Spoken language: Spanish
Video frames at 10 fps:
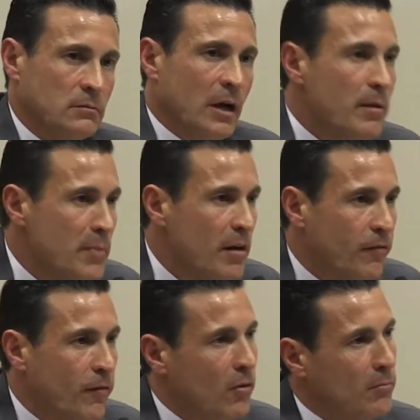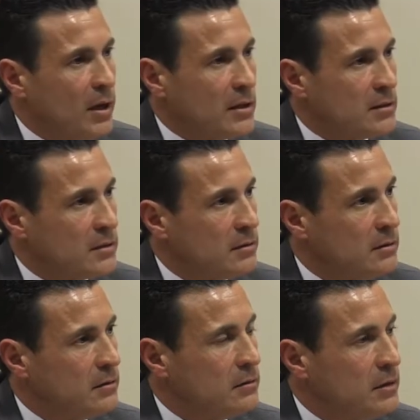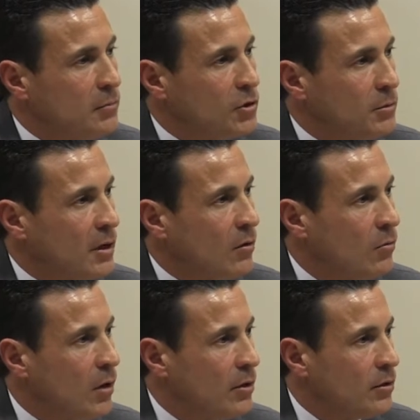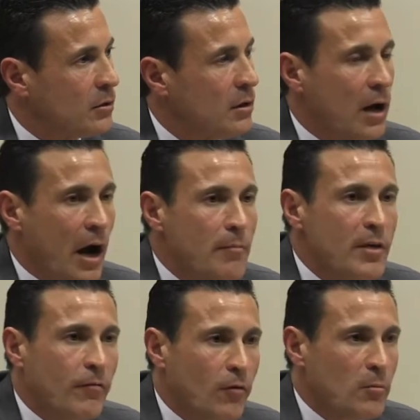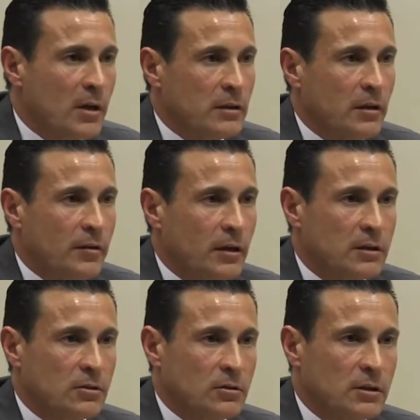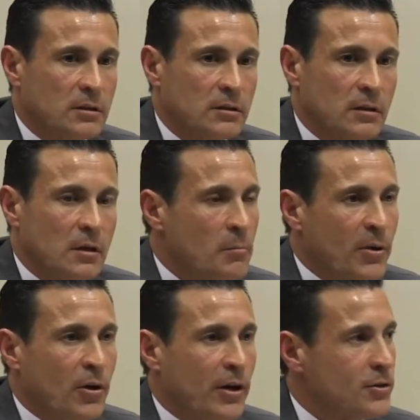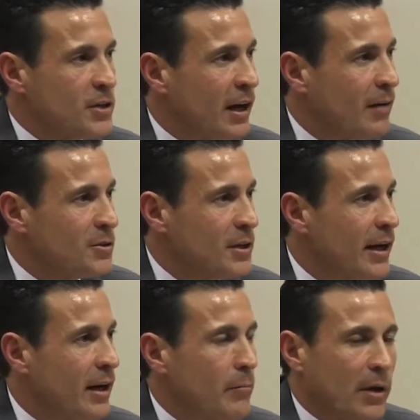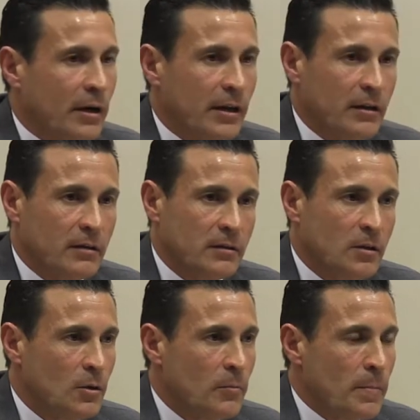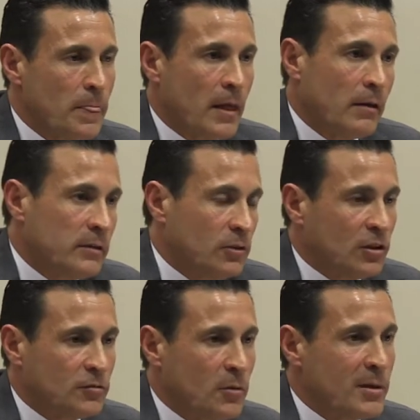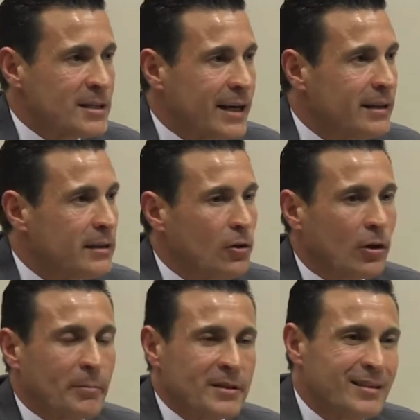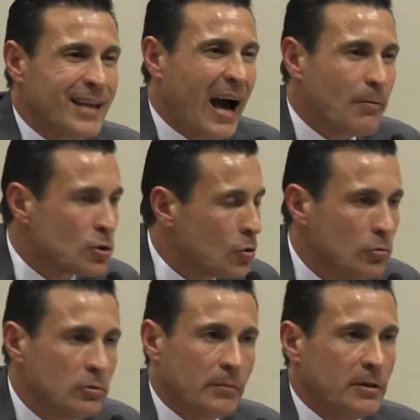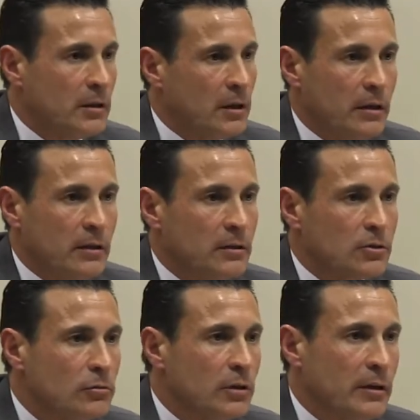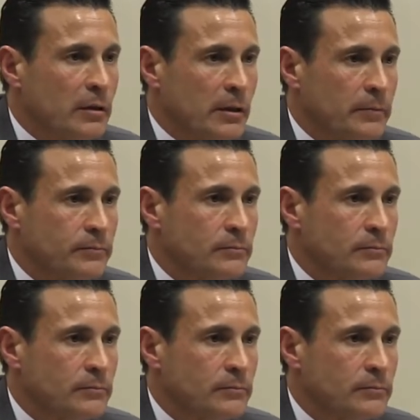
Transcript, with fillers: Hay mil formas de motivar a un jugador. Hay mil formas de decir las cosas, pero que no hagamos el hazme reír. De todas formas, esa gente no representa absolutamente a nadie, son 30.